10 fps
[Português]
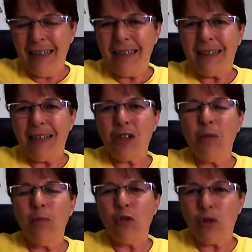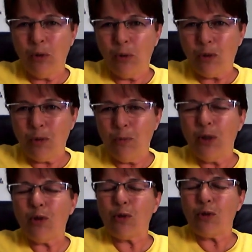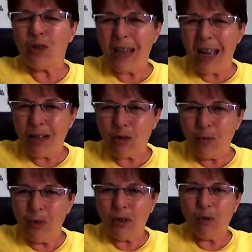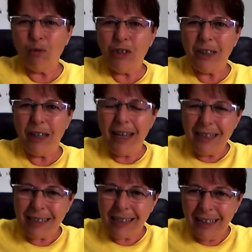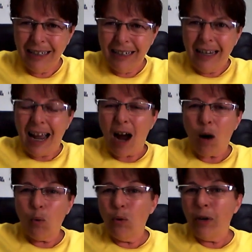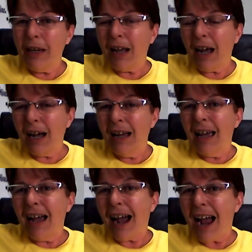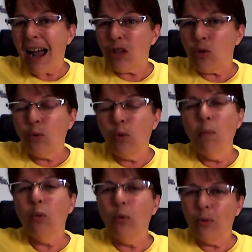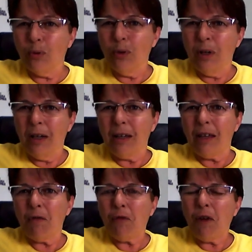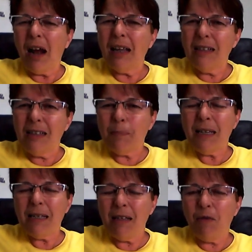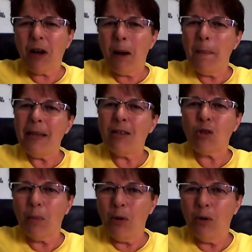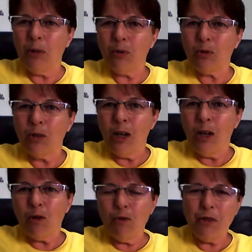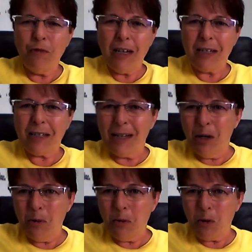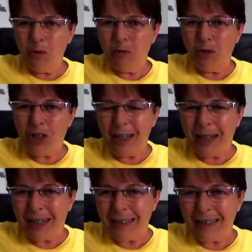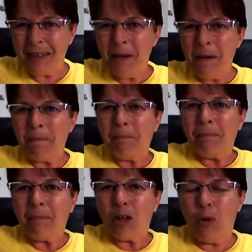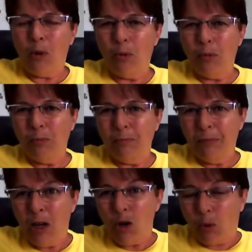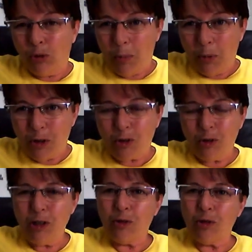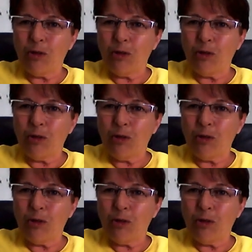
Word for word: Estejamos juntos, muito sucesso, muita audiência, a única rádio no mundo fala especificamente sobre ônibus, com diversão, com dicas, com contribuições dos